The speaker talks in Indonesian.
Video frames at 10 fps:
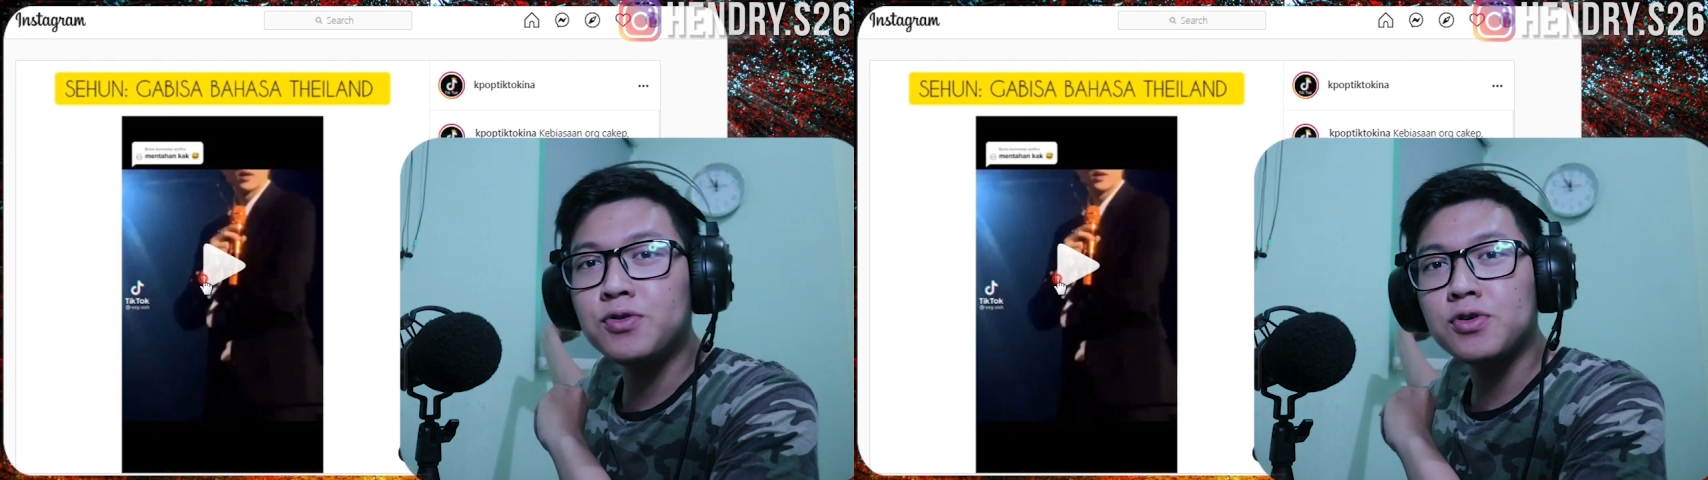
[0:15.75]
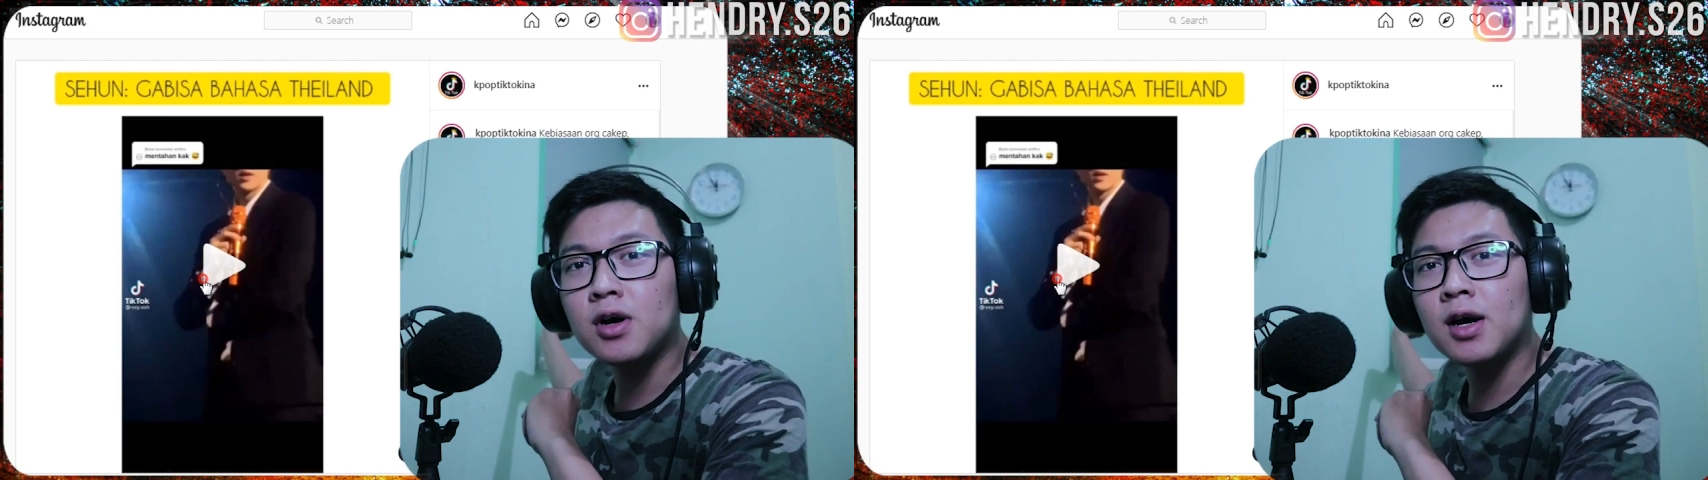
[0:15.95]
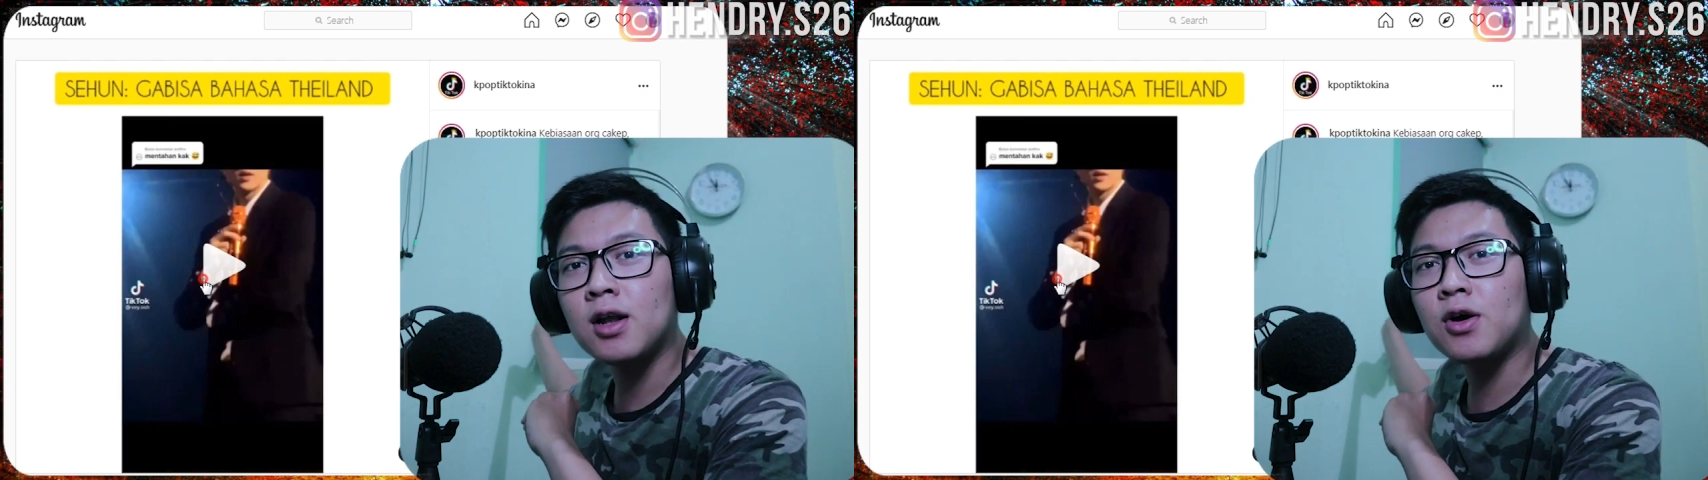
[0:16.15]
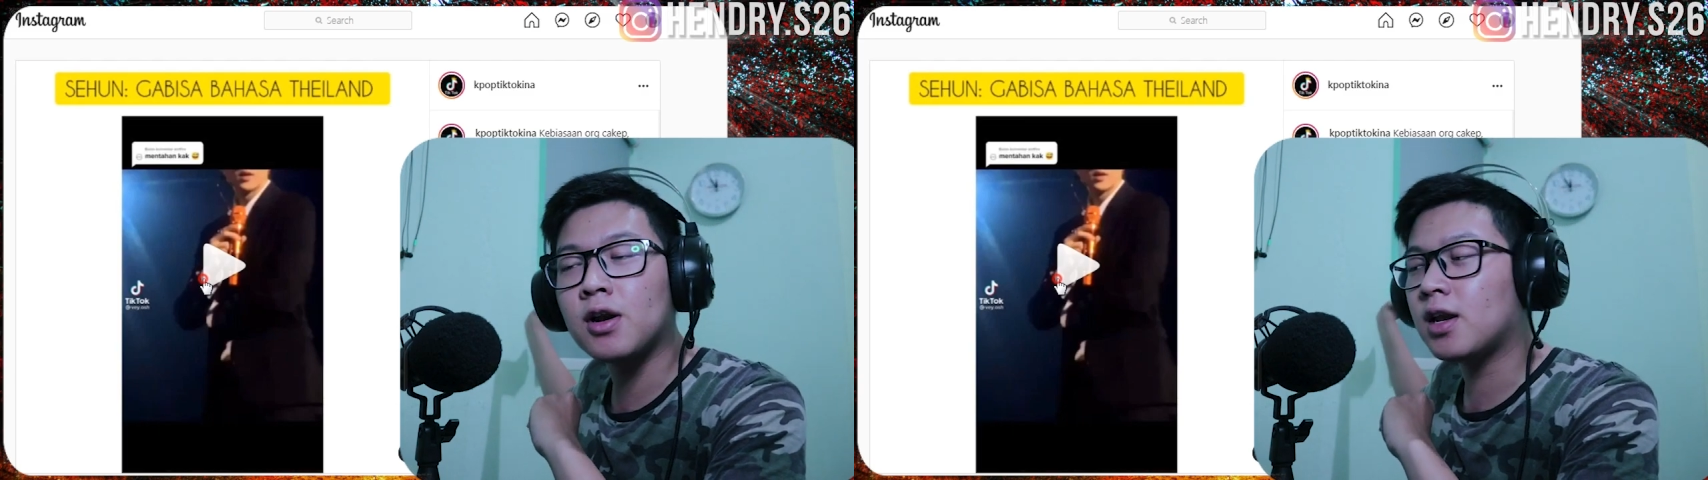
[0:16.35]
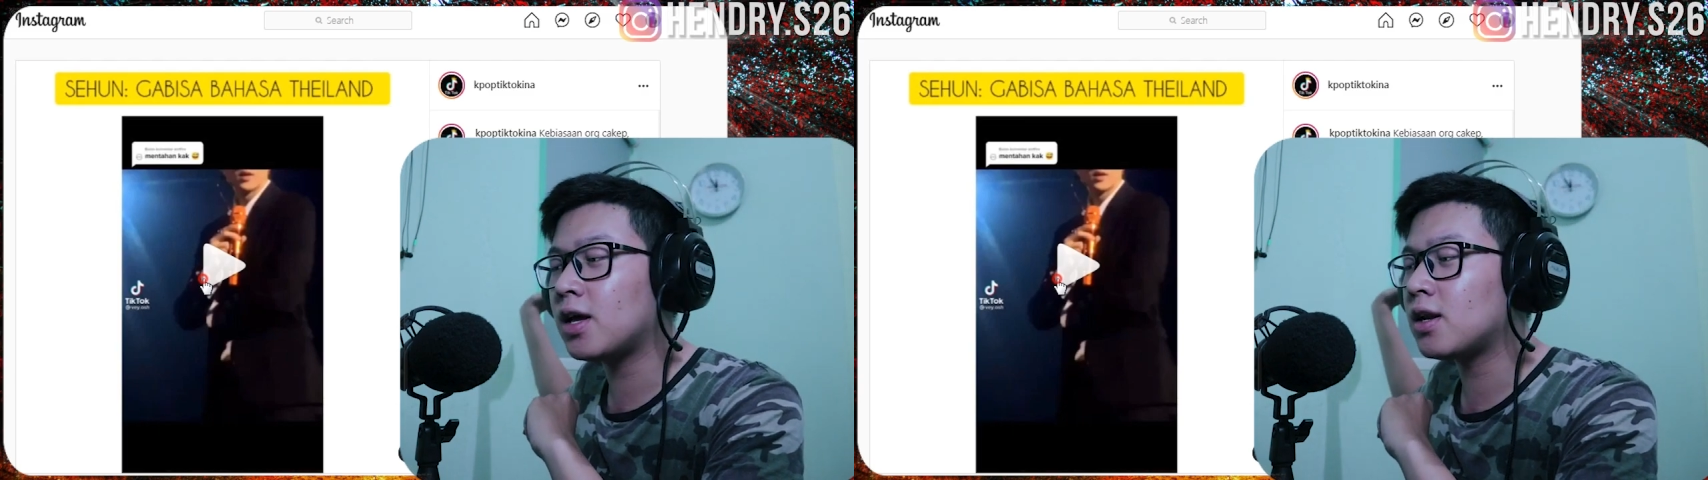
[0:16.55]
soal
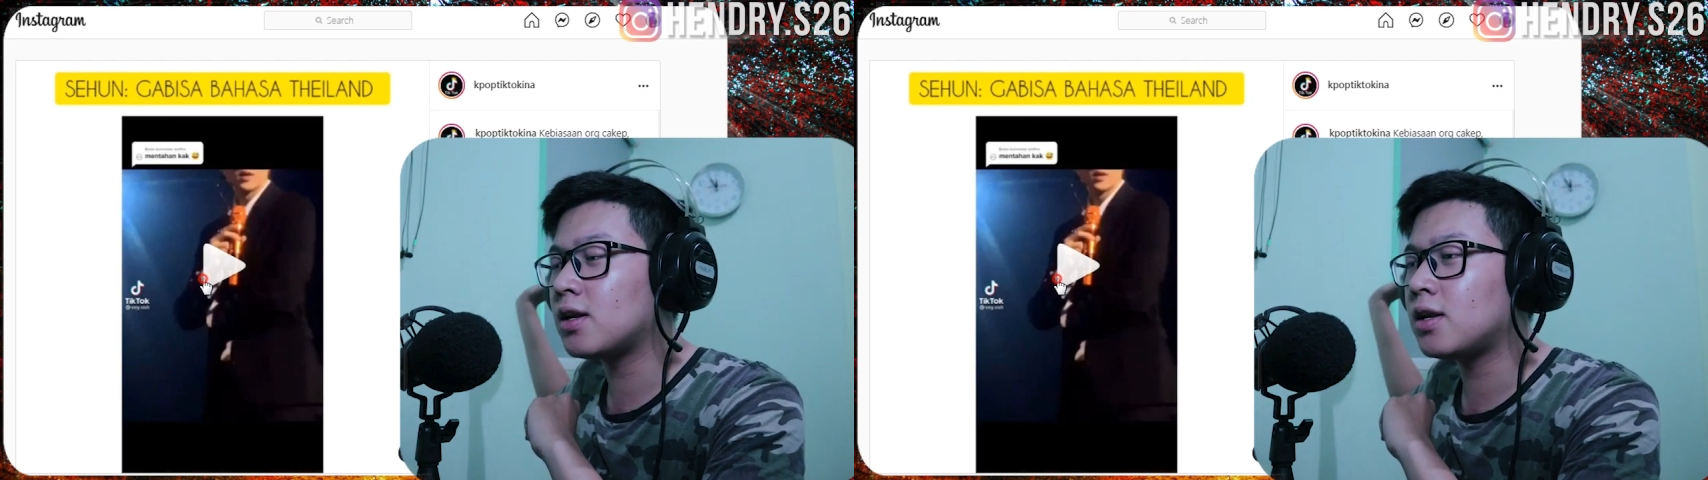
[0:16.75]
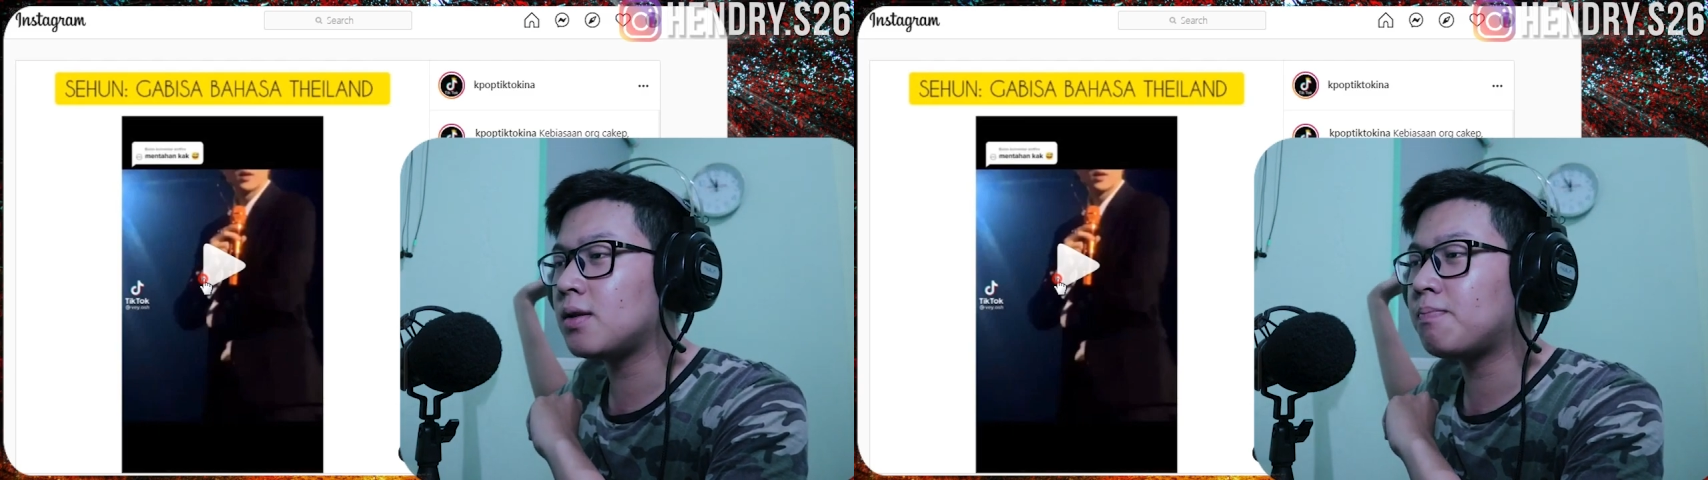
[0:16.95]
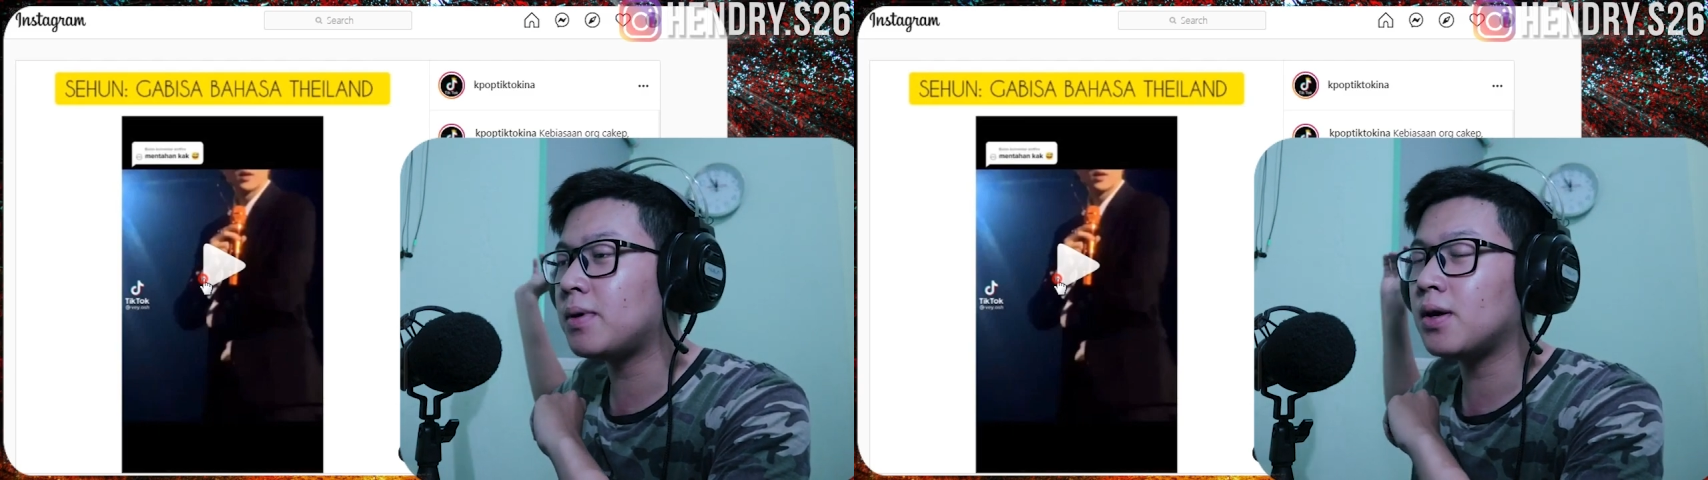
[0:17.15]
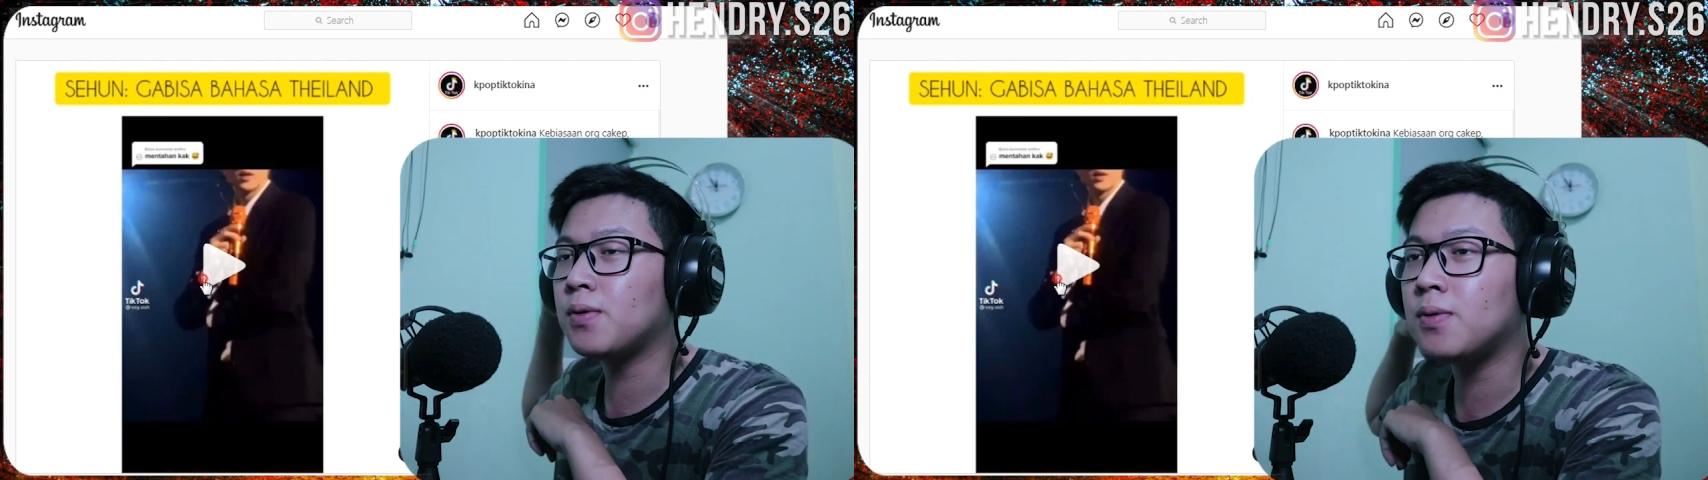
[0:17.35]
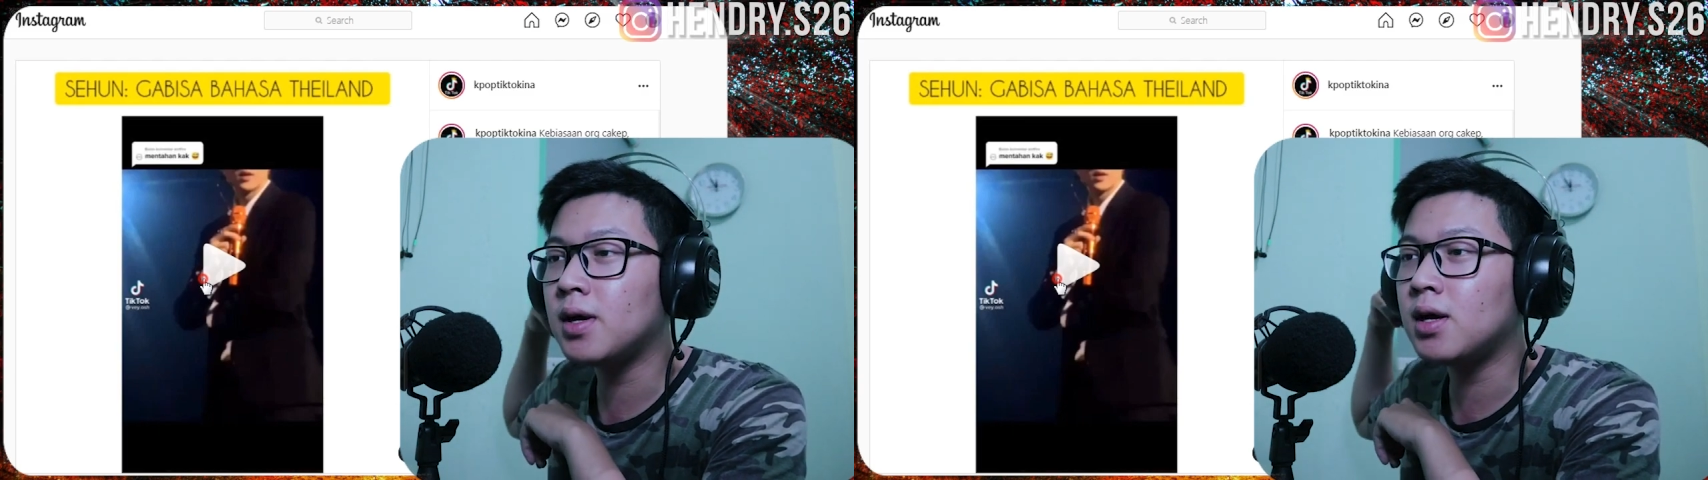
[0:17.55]
horden pink